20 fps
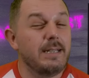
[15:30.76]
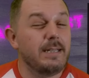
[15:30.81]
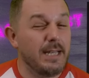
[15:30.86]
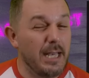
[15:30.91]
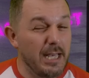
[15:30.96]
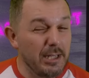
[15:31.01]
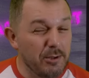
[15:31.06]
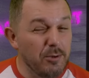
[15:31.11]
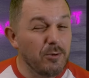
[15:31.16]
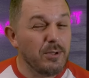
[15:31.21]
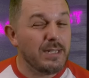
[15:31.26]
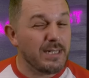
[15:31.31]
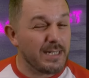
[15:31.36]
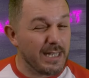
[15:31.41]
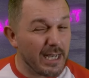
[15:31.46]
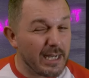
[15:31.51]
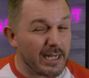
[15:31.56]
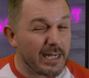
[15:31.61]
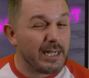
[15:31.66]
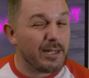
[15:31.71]
C'est une
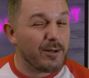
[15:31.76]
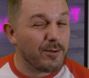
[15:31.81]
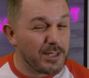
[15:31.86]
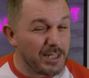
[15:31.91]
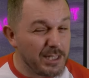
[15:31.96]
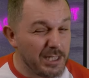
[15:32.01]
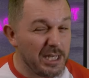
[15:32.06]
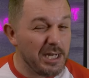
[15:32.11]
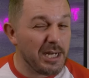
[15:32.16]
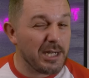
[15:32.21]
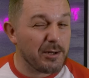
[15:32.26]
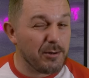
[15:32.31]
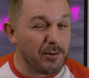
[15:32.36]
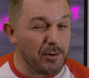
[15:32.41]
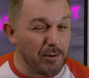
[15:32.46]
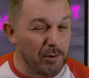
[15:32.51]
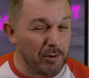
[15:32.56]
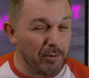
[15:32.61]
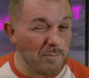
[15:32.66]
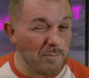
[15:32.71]
sacrée quantité d'inconnus.